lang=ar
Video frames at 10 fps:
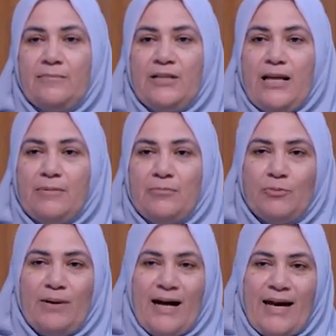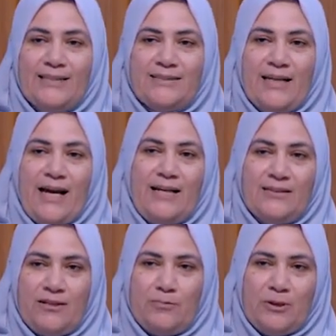دايما بيبقى عايز
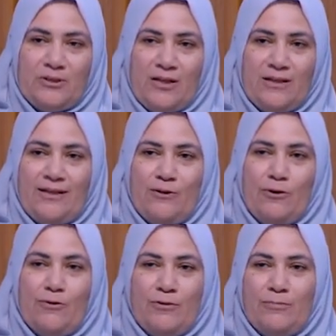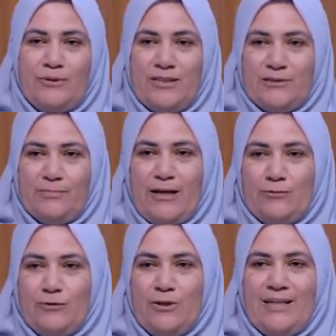يقلد البطل اللي هو بالنسبه
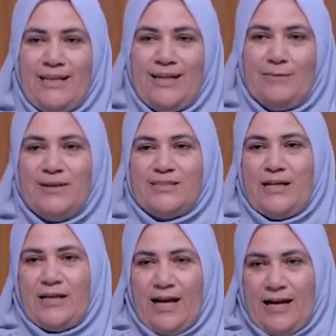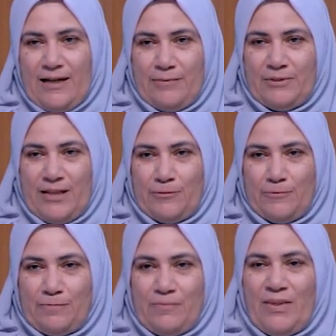له المثل الاعلى بتاعه
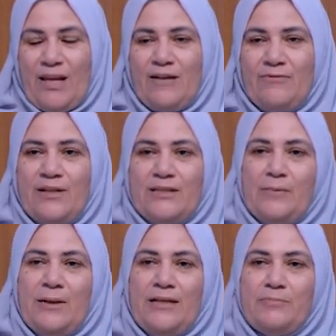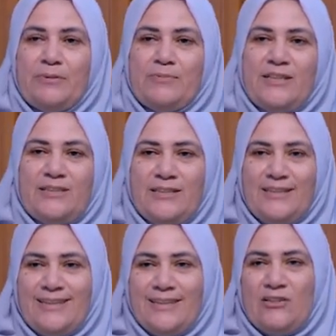فطبعا
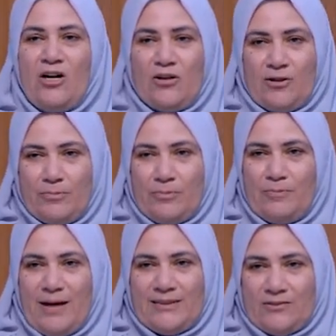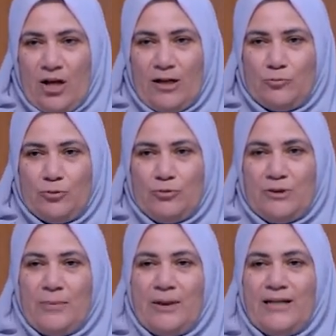بيبتدي يجرب مع اصحابه
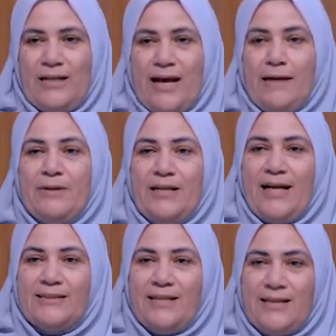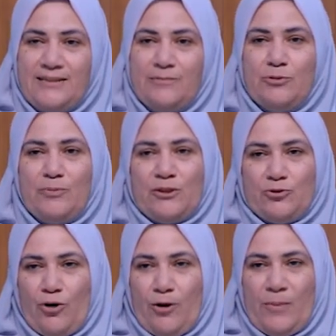طبعا العامل الأساسي بيبقى
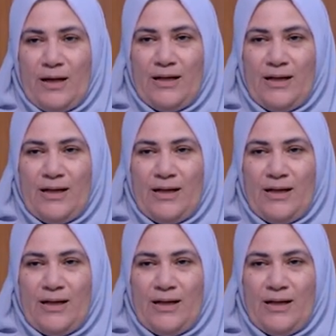الصحبة